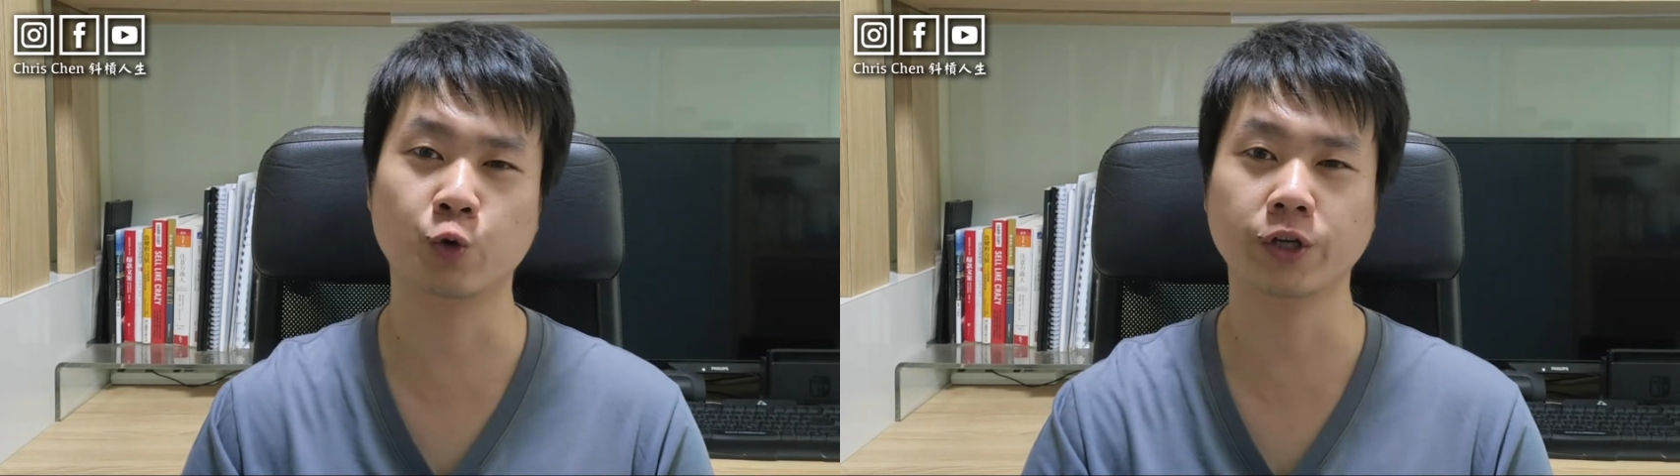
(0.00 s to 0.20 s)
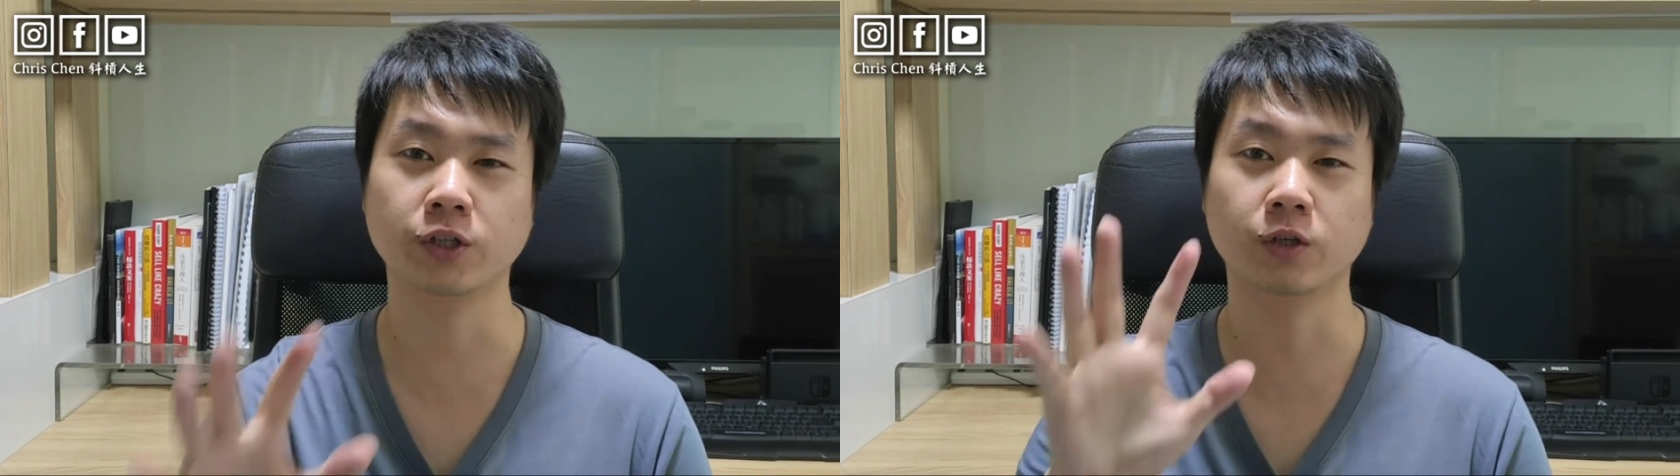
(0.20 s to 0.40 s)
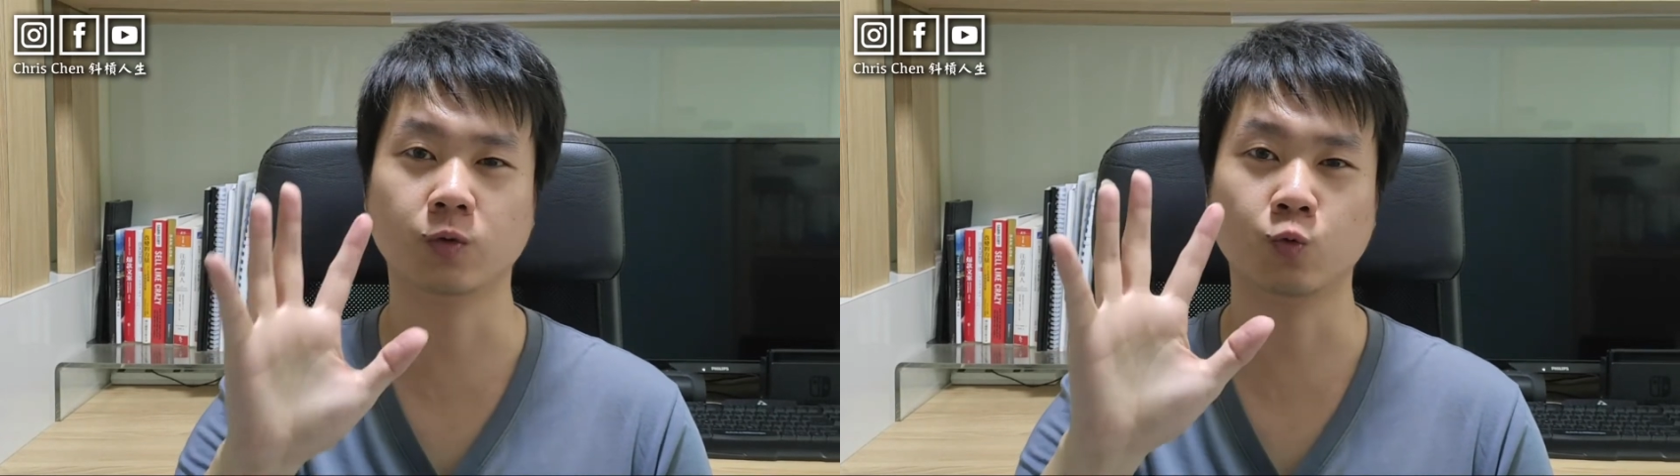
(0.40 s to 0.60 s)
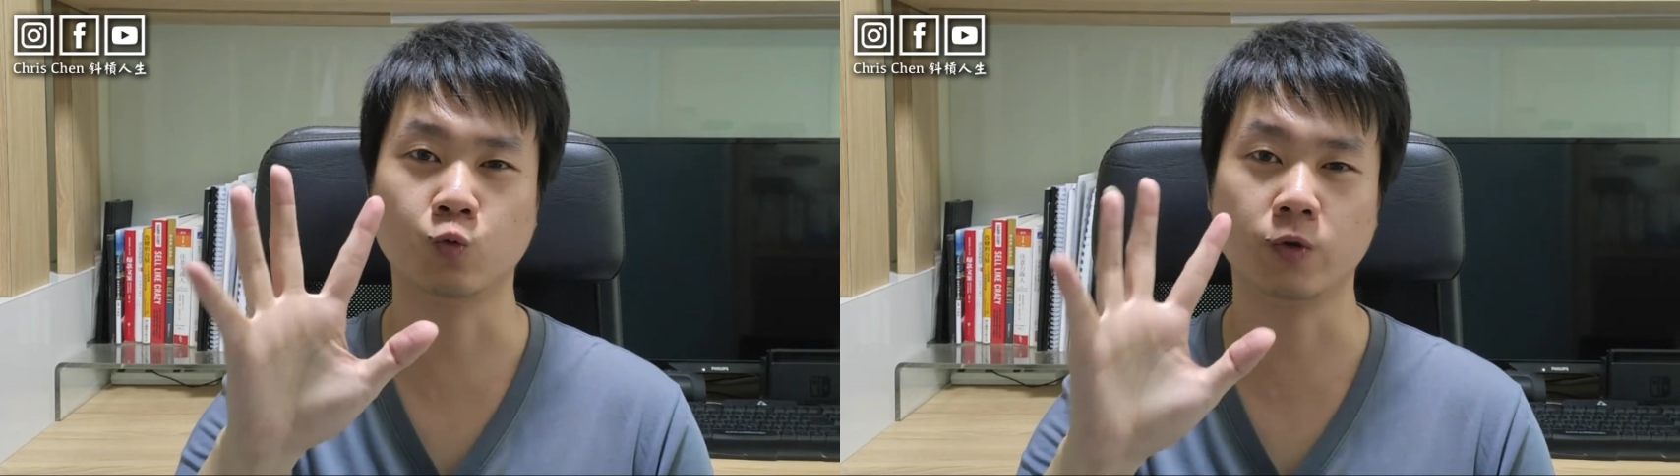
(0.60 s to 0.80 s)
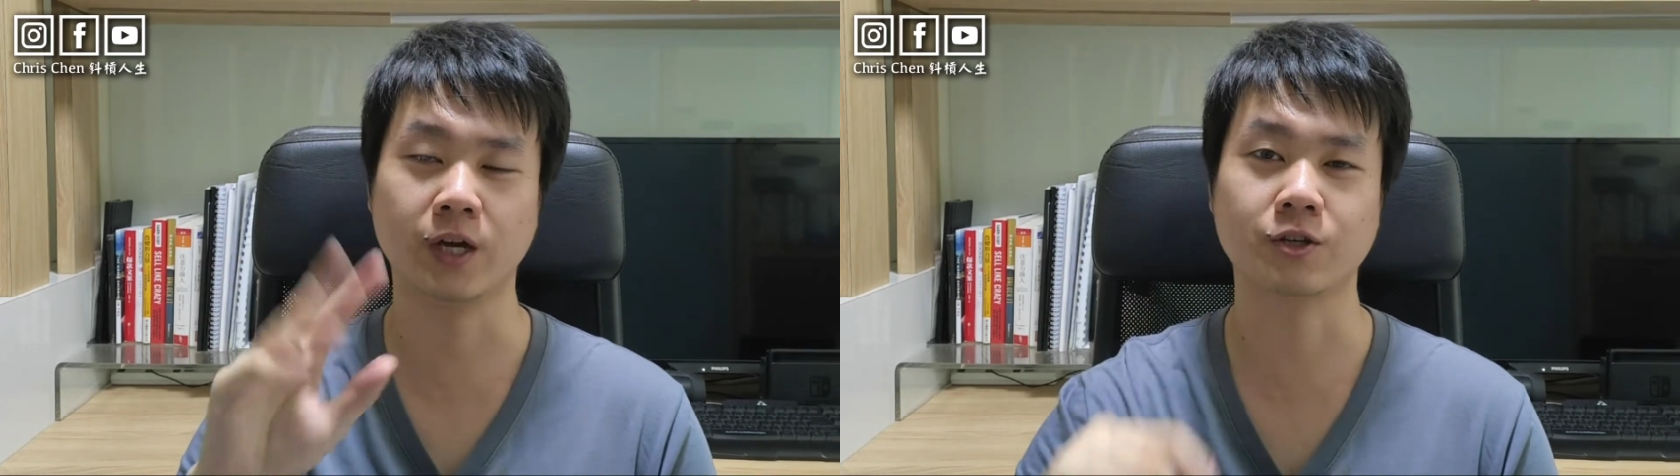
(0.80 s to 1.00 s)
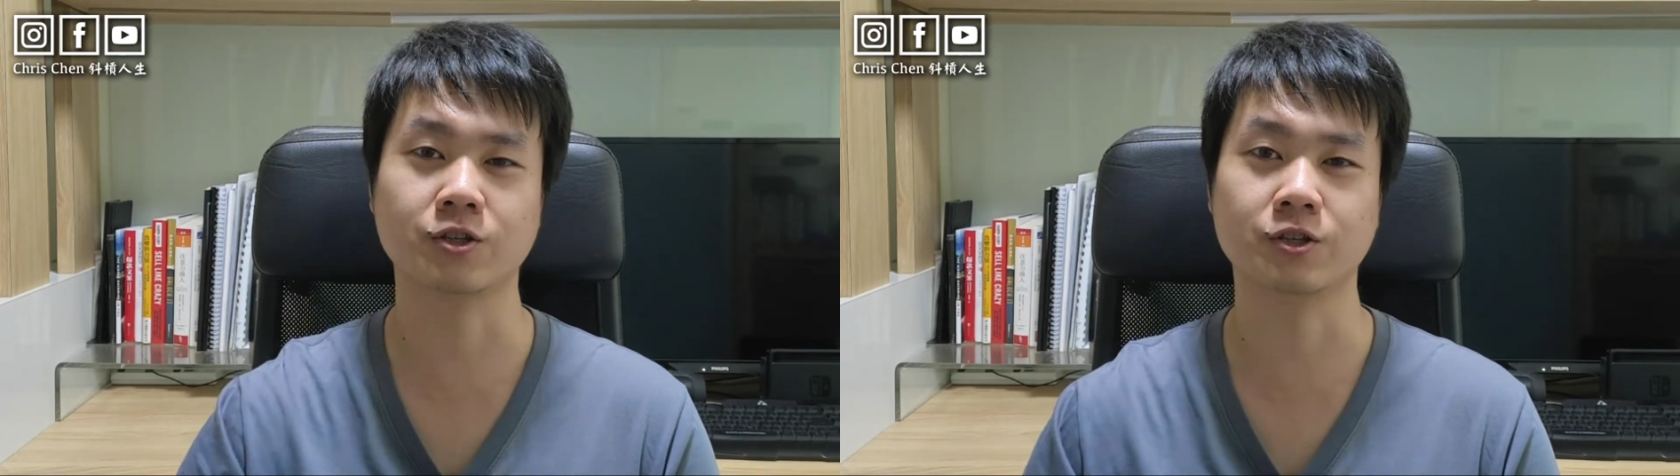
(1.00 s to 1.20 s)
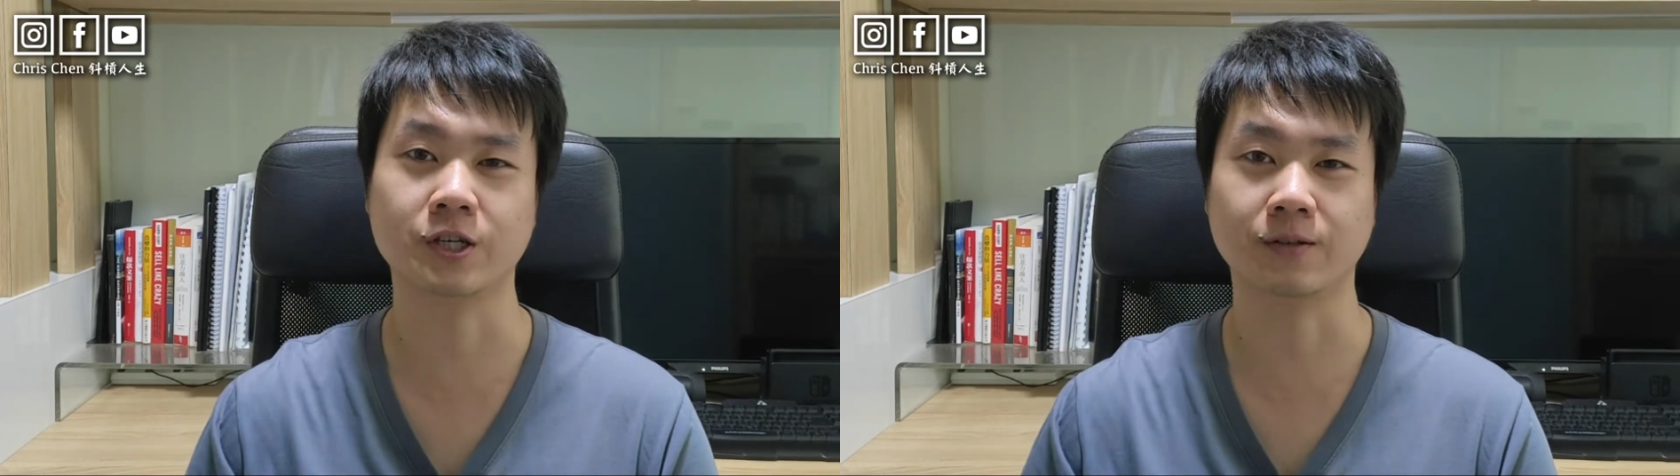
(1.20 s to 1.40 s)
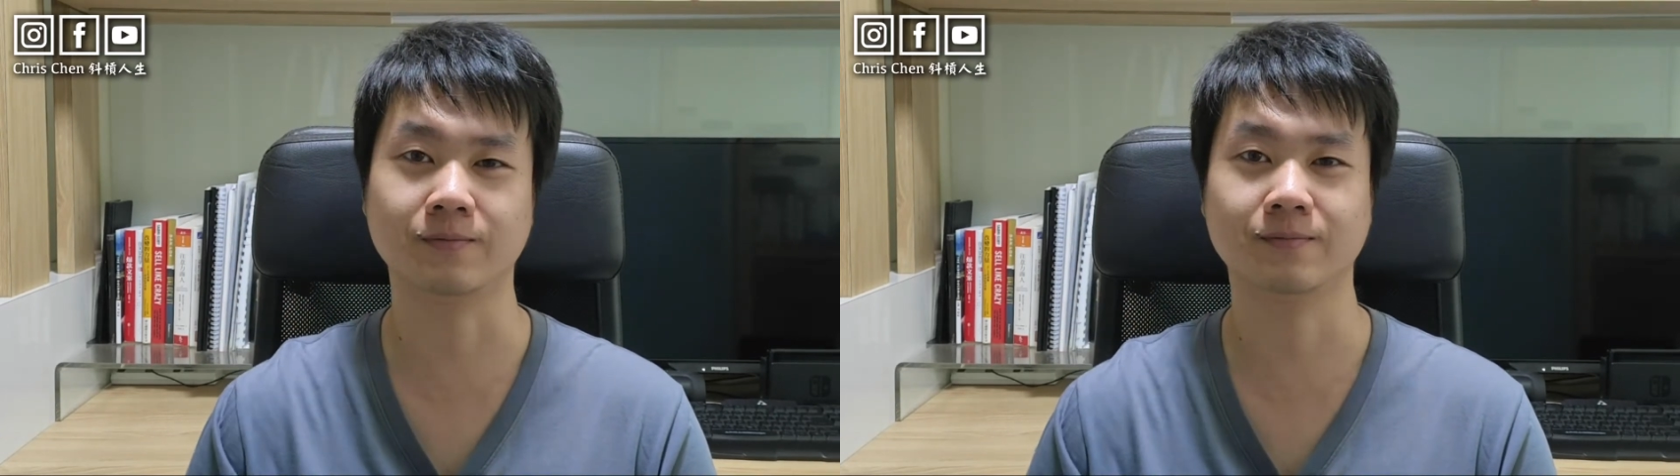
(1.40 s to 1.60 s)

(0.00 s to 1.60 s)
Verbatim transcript: 会的五样事情。